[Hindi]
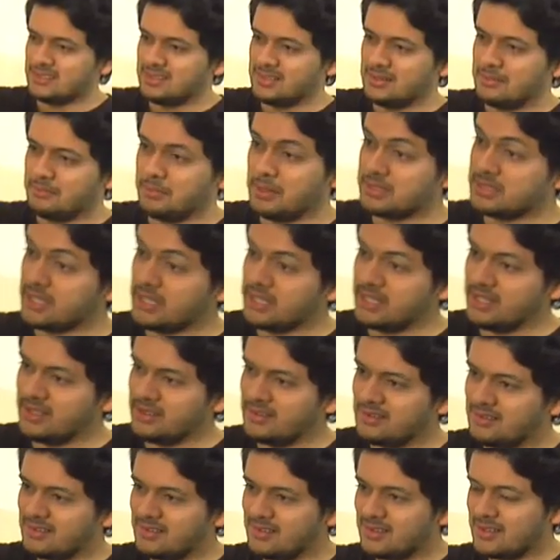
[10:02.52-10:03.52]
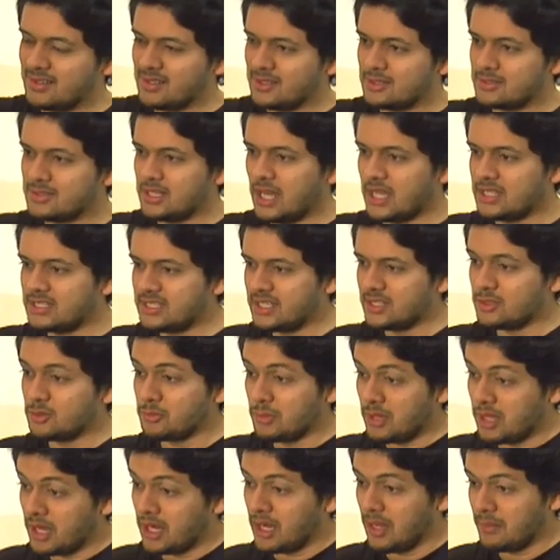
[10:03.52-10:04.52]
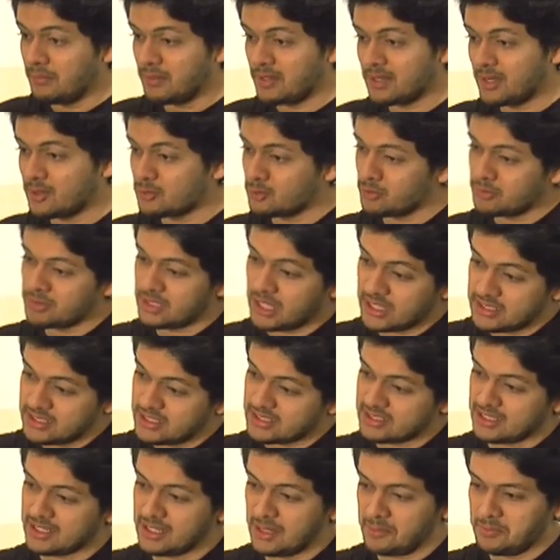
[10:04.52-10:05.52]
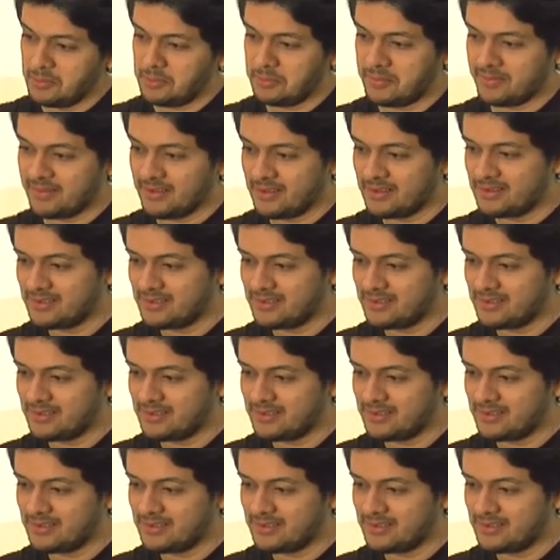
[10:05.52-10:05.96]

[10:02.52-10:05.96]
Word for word: पता नहीं दादी जान तुम्हारा नाम रखा तुम्हें दादी जान का नाम नहीं पता